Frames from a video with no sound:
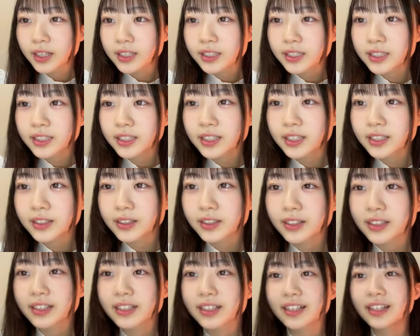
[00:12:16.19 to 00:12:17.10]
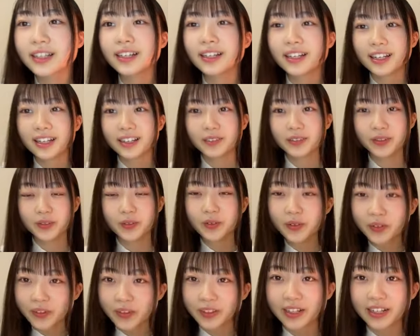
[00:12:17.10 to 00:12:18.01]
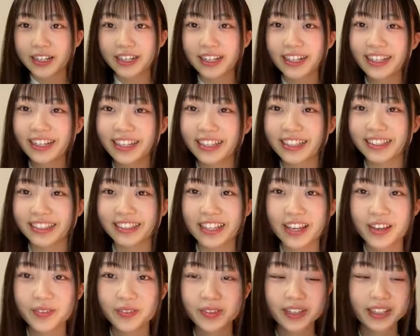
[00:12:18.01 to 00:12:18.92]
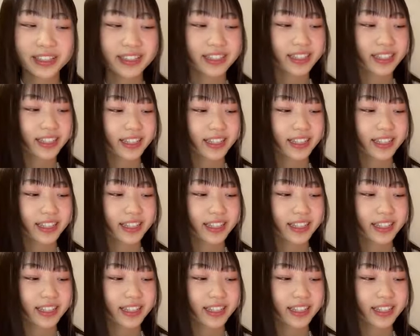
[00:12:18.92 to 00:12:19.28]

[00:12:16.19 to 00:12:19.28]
足の裏が、おありがとうございます。